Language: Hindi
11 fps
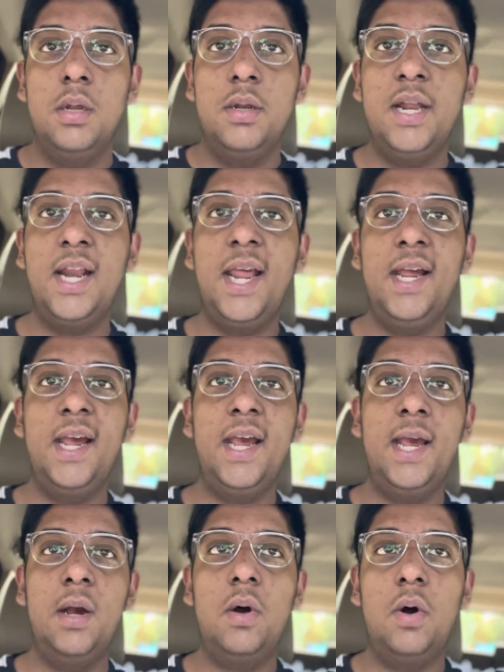निकलेंगे
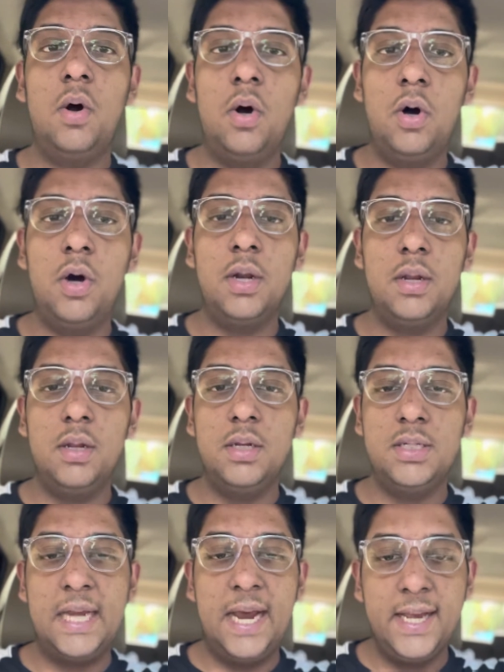और
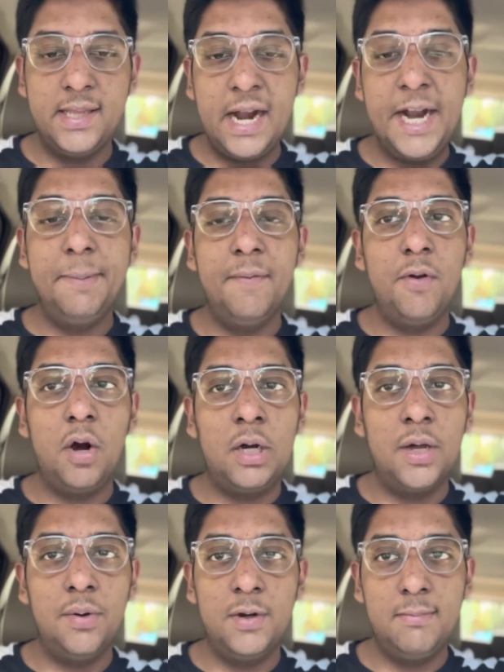शायद गाड़ी में ब्लॉक
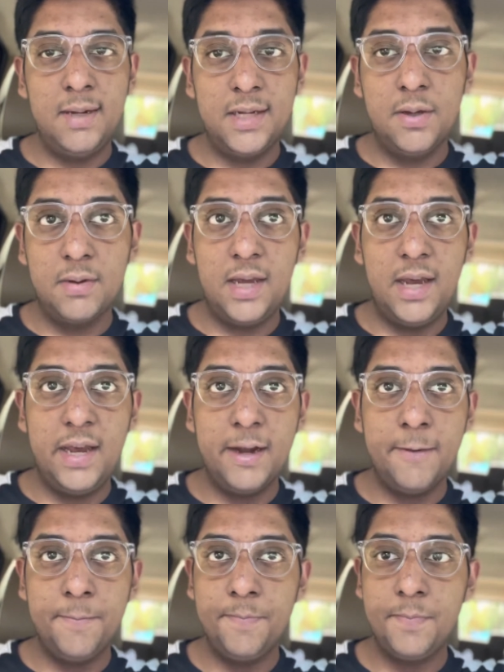करूंगा मैं
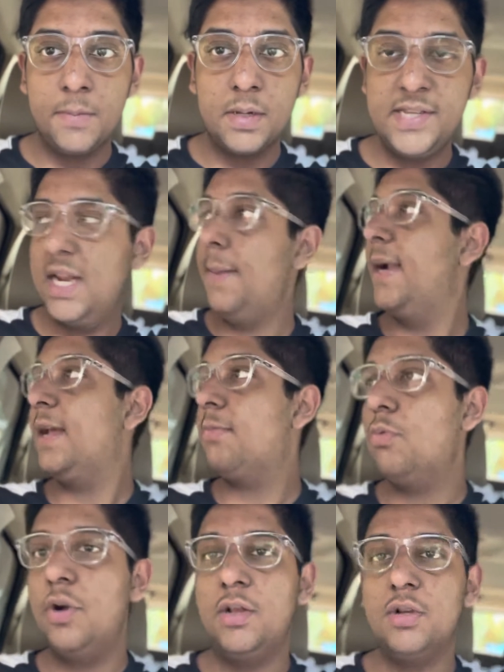क्योंकि सिनेमेटिक
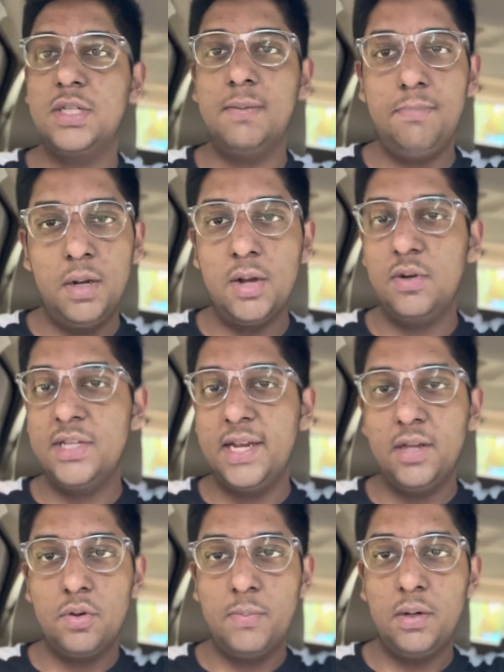मोड है तो सब ब्लर हो
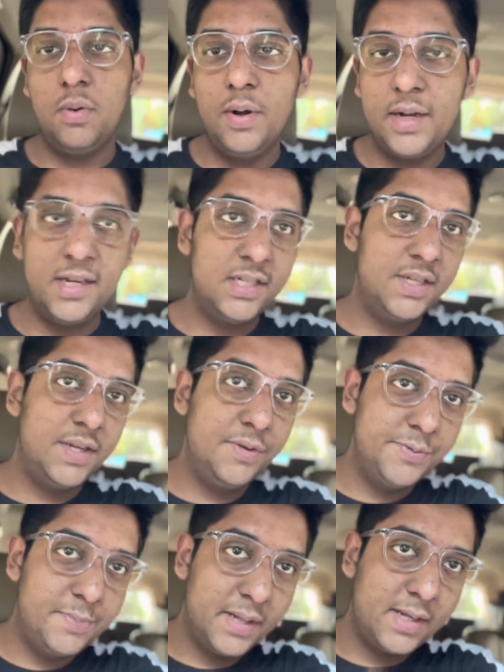जाएंगे तो मेरे को कोई टेंशन नहीं
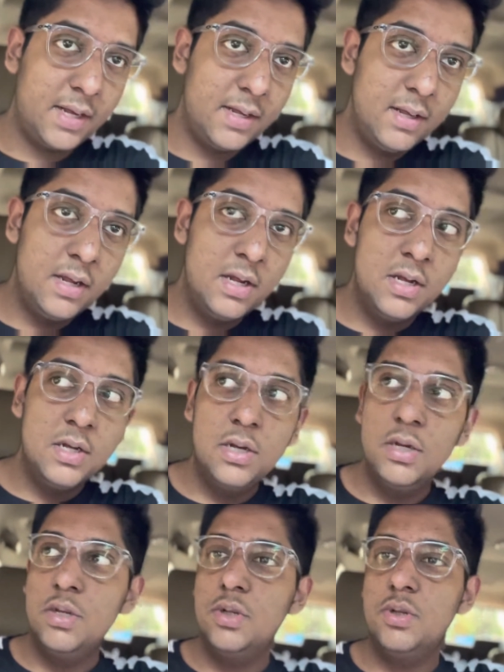इस बात का
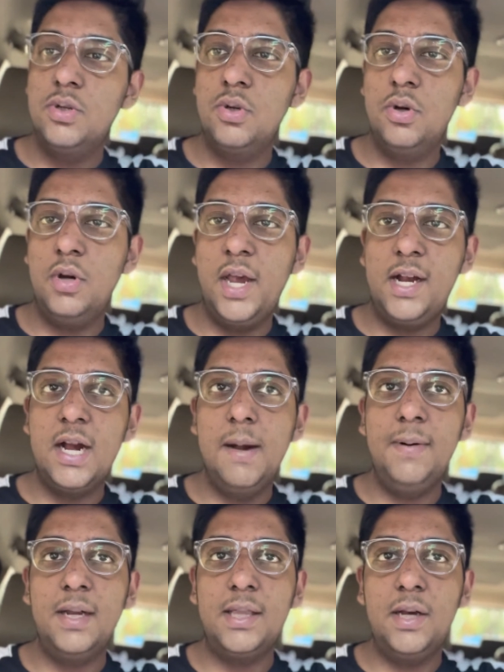सो so, एक काम
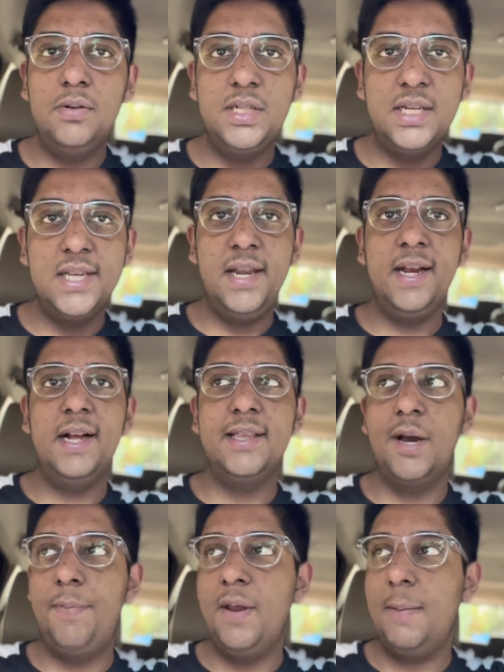करता हूँ जैसे निकलता
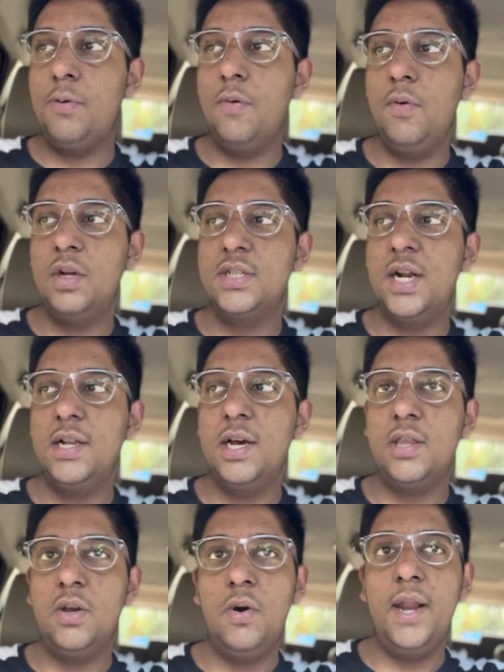हूँ फिर आपको ब्लॉग स्टार्ट करता हूँ और